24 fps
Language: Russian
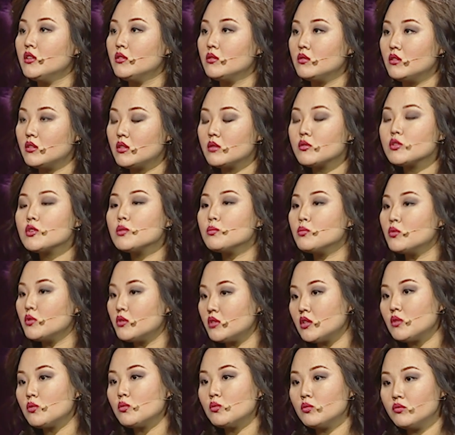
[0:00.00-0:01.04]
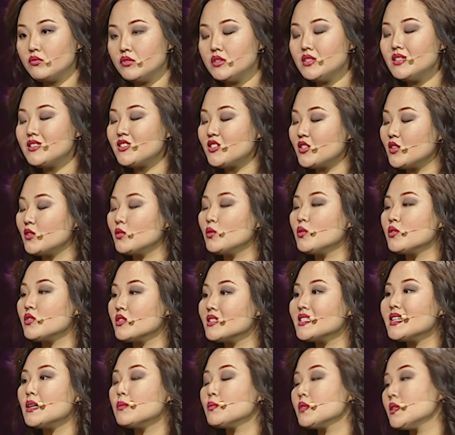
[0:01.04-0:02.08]
Но для того, чтобы это увидеть, человек
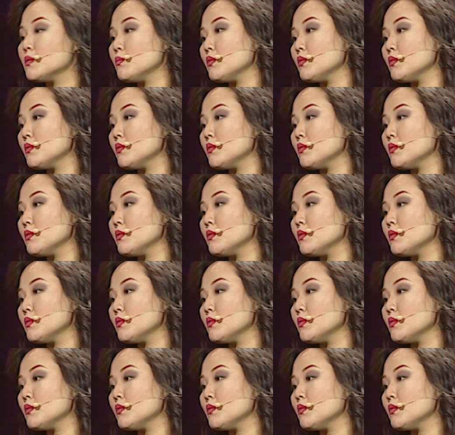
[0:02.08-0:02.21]
должен сам